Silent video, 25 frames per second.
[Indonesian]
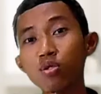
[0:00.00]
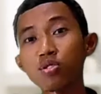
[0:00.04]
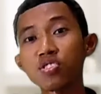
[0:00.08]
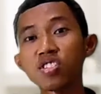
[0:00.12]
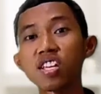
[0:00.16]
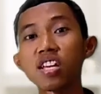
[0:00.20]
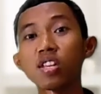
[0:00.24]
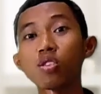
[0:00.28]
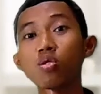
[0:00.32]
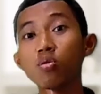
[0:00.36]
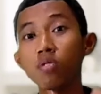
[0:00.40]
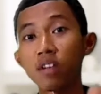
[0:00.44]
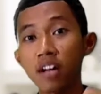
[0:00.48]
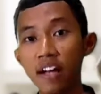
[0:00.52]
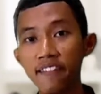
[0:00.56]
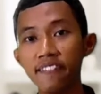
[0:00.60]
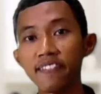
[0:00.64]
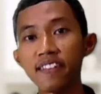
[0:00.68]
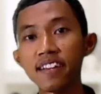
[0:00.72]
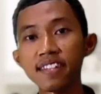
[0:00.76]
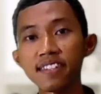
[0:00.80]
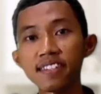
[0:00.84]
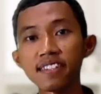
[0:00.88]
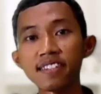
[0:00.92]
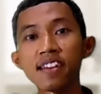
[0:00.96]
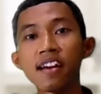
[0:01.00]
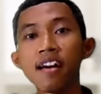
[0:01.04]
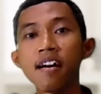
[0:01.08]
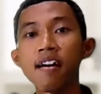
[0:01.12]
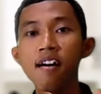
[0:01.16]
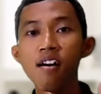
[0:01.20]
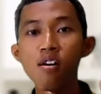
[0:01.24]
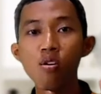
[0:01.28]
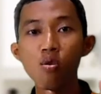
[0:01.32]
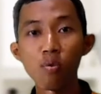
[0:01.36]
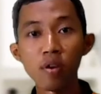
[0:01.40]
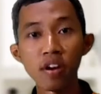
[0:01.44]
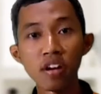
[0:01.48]
Linux itu gratis,
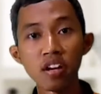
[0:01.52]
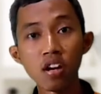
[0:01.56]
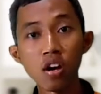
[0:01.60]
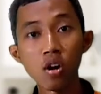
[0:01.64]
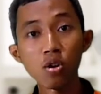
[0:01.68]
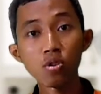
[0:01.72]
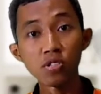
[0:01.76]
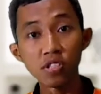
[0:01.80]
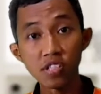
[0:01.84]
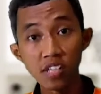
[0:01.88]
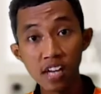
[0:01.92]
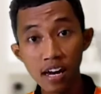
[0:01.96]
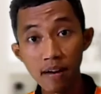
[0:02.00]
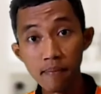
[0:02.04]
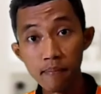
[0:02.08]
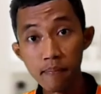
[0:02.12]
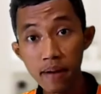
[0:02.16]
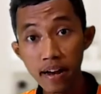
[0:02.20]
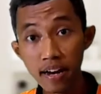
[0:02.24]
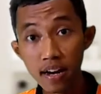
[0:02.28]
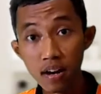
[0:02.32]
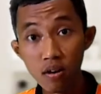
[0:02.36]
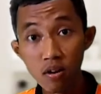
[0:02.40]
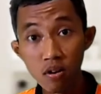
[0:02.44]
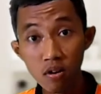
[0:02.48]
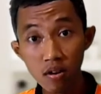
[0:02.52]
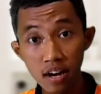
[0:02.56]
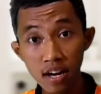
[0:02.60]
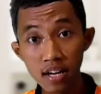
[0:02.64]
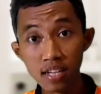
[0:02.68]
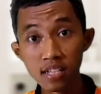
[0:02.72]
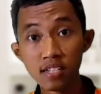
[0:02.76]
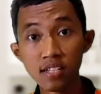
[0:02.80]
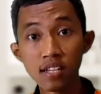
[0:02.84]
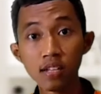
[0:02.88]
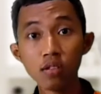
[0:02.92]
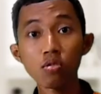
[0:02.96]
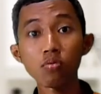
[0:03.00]
Windows dan Mac
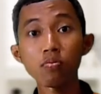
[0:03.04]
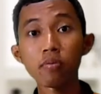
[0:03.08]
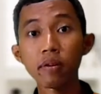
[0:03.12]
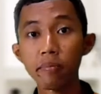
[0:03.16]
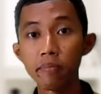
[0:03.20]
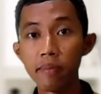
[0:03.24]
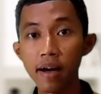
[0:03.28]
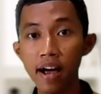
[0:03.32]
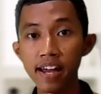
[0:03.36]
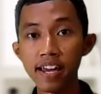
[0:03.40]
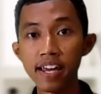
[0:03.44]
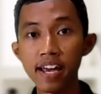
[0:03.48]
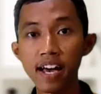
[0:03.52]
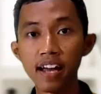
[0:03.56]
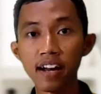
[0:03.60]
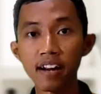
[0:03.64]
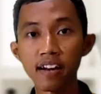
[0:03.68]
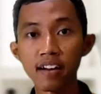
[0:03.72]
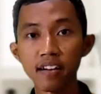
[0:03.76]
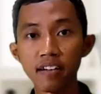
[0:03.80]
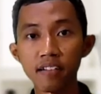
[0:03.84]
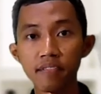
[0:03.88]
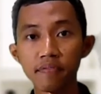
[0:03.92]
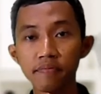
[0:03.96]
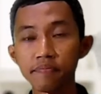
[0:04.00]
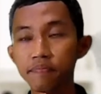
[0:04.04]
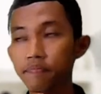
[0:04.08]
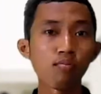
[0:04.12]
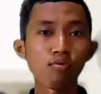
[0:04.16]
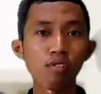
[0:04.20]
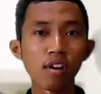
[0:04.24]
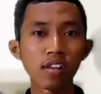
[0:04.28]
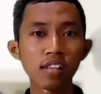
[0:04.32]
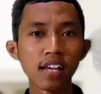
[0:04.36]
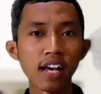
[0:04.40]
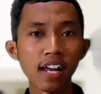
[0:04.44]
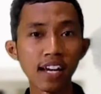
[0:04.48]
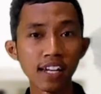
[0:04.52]
OS itu berbayar.
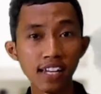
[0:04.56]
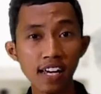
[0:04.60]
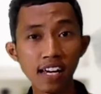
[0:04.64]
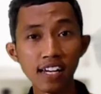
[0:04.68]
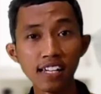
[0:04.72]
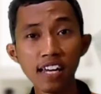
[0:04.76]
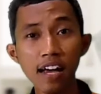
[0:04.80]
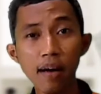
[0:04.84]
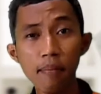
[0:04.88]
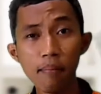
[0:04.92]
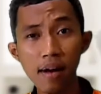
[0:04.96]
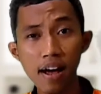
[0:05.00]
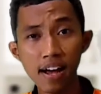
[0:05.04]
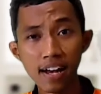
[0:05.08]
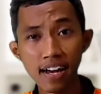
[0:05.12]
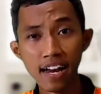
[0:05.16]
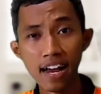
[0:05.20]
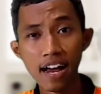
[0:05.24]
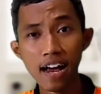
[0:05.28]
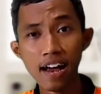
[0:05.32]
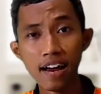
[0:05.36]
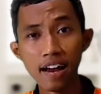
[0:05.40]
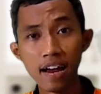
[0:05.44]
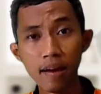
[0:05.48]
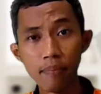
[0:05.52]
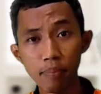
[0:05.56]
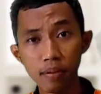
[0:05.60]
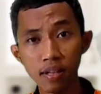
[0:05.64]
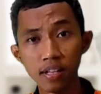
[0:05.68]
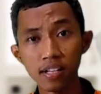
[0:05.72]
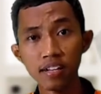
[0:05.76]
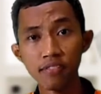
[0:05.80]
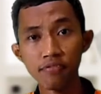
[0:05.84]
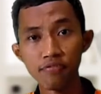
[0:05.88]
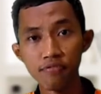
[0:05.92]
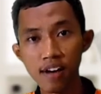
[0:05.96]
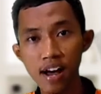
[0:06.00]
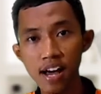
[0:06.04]
Buat kalian yang make
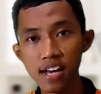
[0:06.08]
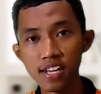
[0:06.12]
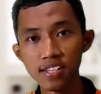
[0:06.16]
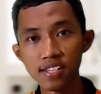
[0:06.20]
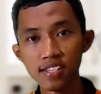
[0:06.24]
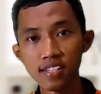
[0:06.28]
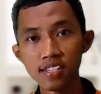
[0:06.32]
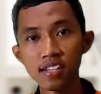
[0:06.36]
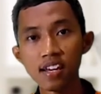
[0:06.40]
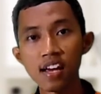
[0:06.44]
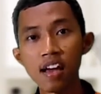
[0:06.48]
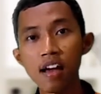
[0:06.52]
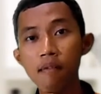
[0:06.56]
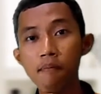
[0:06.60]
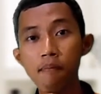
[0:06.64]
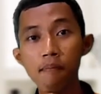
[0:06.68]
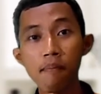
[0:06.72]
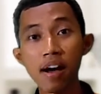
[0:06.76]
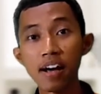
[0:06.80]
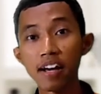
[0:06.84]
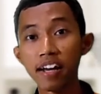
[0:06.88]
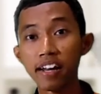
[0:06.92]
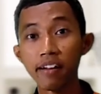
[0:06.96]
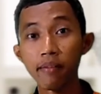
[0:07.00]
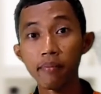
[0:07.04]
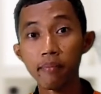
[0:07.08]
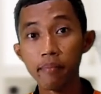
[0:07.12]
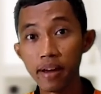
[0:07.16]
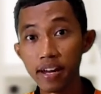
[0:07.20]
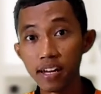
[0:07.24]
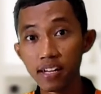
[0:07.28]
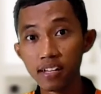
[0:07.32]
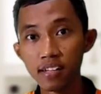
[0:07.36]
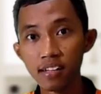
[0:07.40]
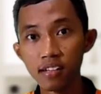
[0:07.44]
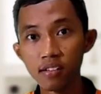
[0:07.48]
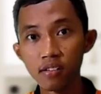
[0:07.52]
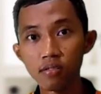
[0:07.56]
Apple device, make
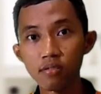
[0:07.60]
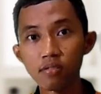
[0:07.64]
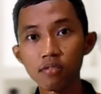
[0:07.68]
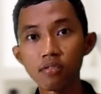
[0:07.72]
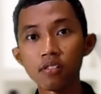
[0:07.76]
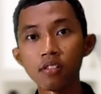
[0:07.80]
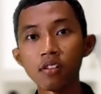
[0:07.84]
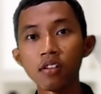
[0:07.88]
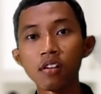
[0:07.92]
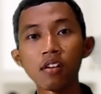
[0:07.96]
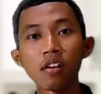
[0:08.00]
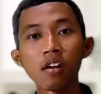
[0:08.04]
Mac gitu,